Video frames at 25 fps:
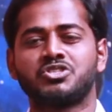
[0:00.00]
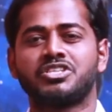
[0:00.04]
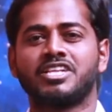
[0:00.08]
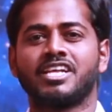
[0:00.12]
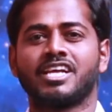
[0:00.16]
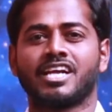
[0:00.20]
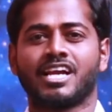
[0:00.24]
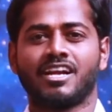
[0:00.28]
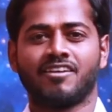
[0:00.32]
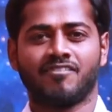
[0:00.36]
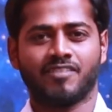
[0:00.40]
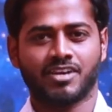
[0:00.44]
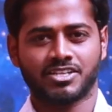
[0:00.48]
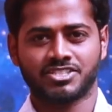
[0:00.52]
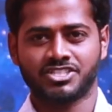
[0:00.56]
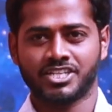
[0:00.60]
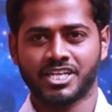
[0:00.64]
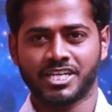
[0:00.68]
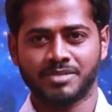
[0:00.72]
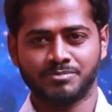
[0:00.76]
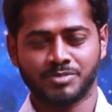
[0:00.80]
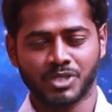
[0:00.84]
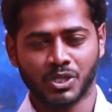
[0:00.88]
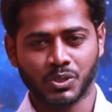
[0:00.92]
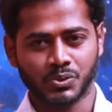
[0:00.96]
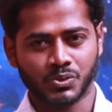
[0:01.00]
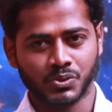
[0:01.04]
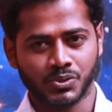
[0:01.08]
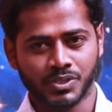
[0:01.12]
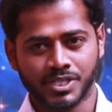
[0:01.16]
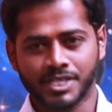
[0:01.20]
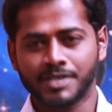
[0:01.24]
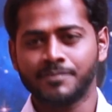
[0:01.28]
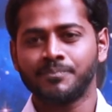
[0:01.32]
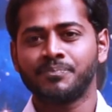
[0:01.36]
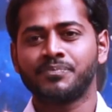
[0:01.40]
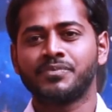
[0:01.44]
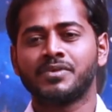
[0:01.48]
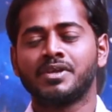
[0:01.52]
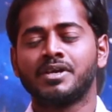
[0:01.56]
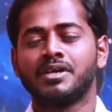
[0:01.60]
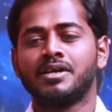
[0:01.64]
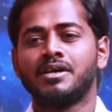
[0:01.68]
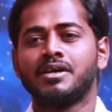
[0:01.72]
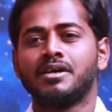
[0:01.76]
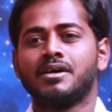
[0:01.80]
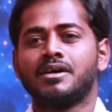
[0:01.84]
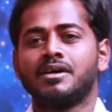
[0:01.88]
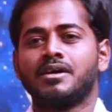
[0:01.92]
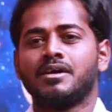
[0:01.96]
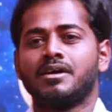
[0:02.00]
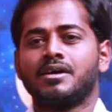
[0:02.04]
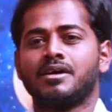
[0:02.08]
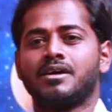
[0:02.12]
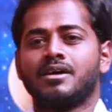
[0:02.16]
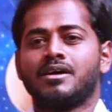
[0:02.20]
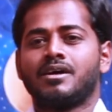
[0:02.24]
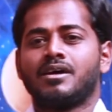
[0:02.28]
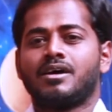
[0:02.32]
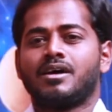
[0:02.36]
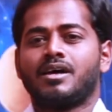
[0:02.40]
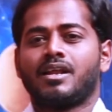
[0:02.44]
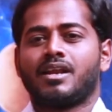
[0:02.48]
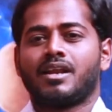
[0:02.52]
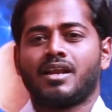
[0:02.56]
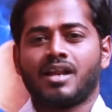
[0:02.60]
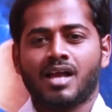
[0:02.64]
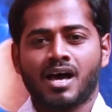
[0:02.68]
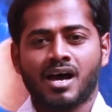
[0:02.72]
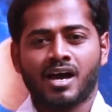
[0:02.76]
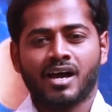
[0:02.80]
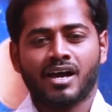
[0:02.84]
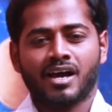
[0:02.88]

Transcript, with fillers: నుంచి నేను ఇక్కడ వర్క్ చేయడం జరుగుతుంది నా